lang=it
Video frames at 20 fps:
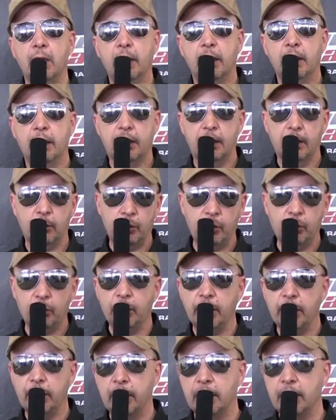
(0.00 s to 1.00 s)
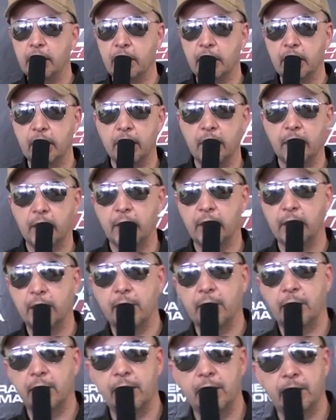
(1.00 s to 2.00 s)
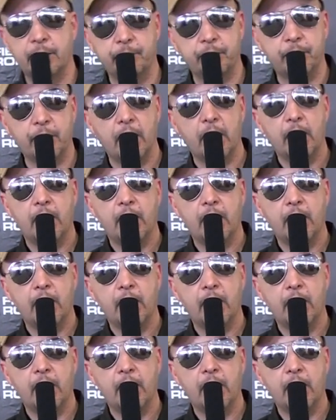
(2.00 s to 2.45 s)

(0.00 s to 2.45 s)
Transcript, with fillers: eh, Guintoli in eh,